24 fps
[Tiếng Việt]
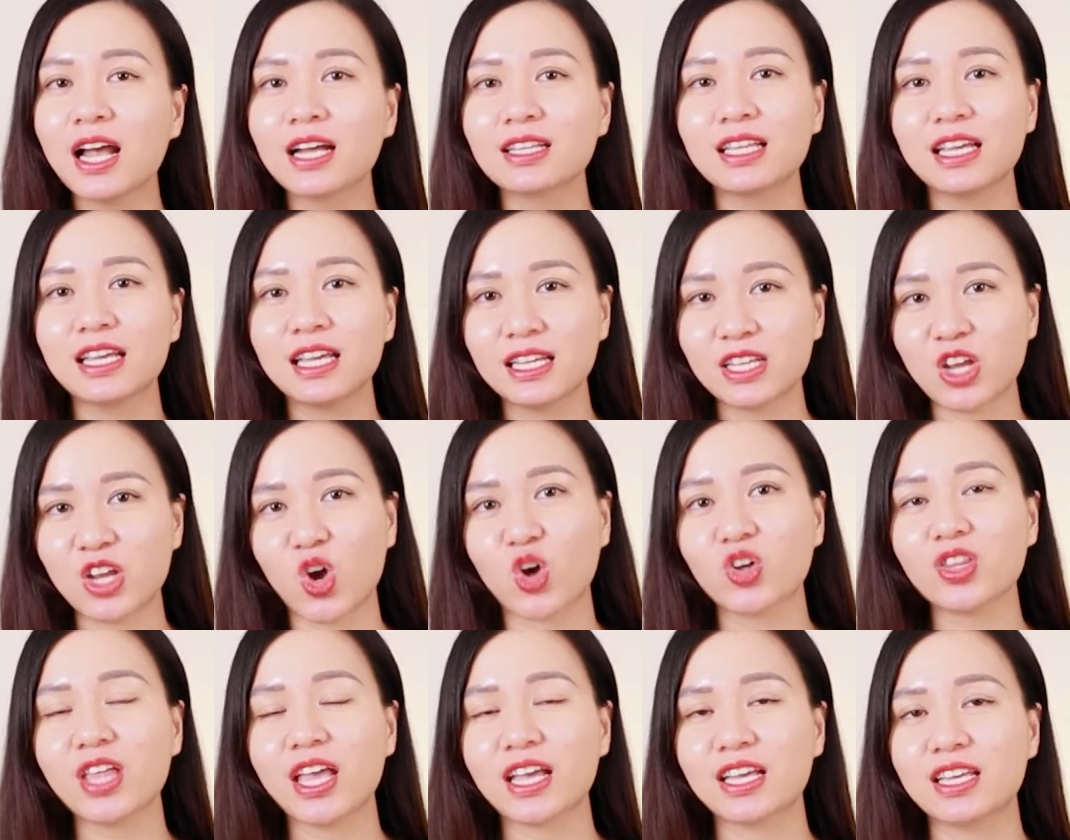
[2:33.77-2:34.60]
thì nó
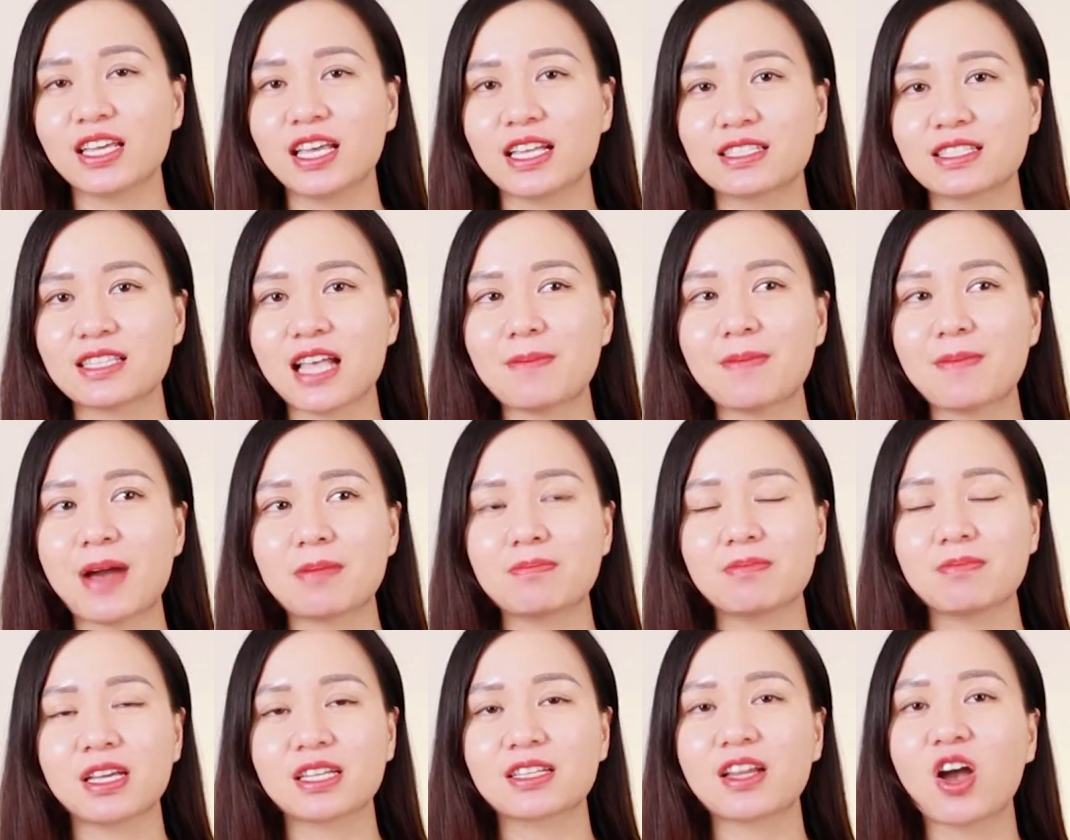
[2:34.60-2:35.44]
có thể khiến da bạn
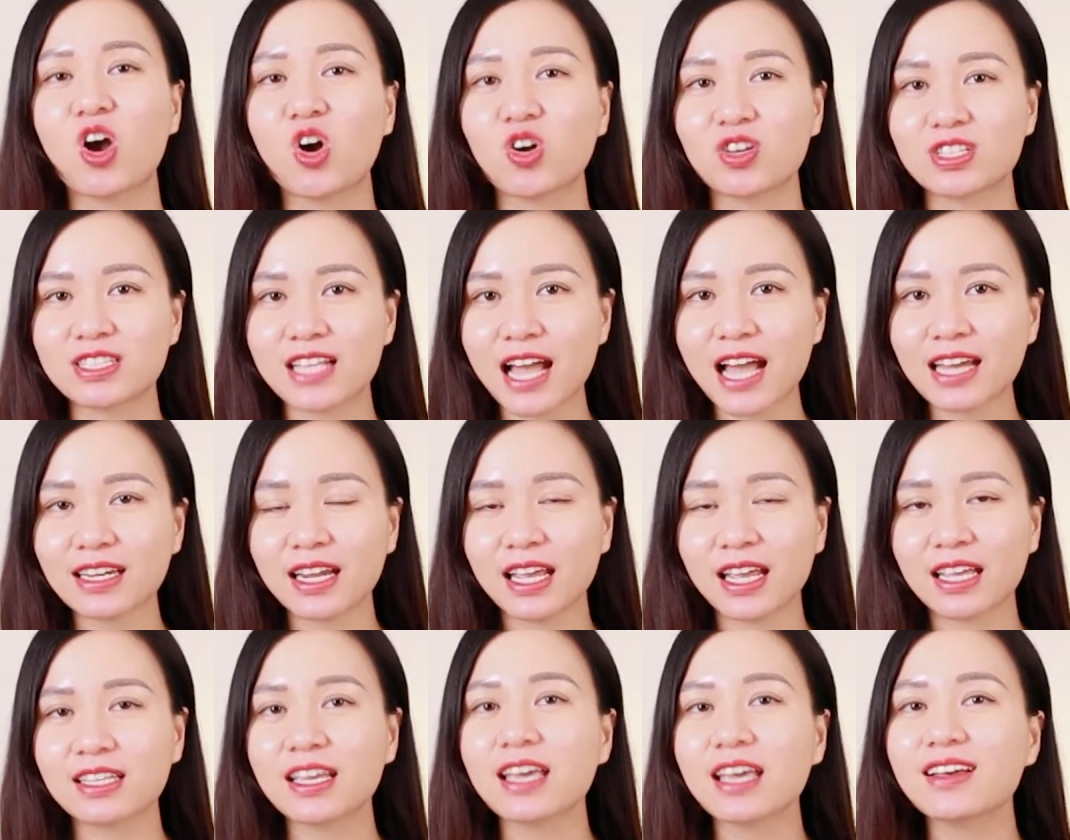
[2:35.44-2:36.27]
bị đỏ rát
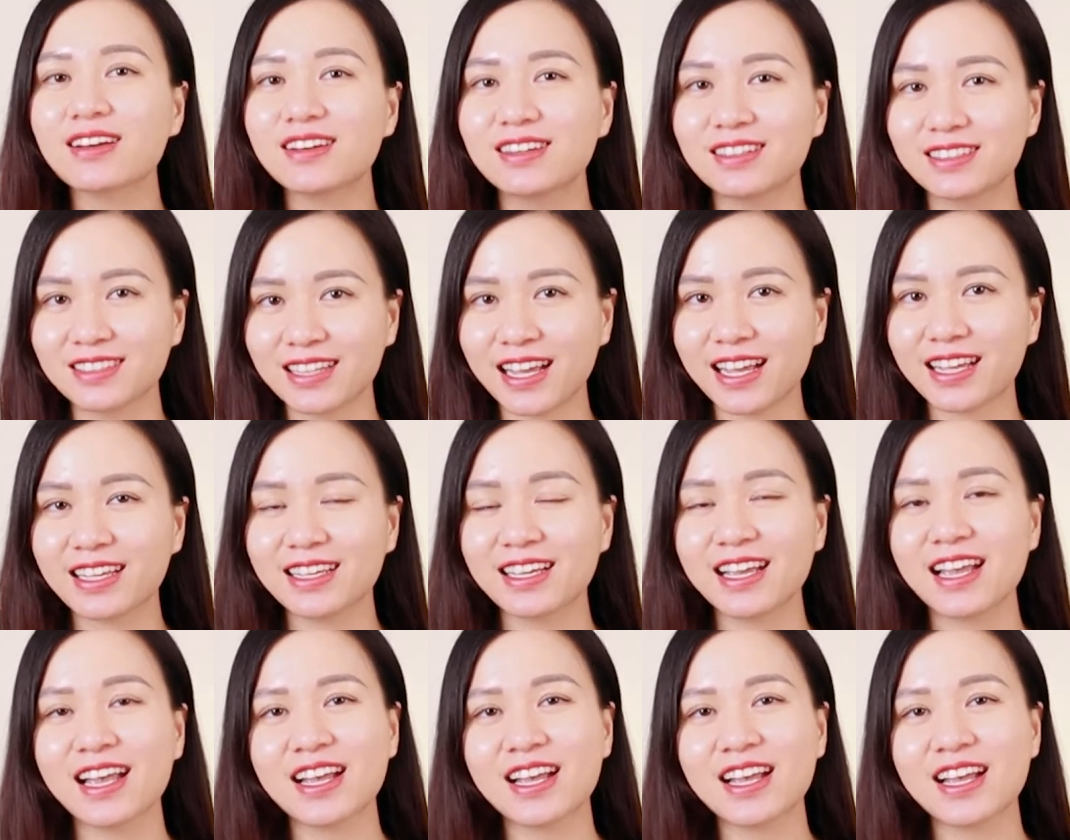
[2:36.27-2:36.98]
này, kích ứng này.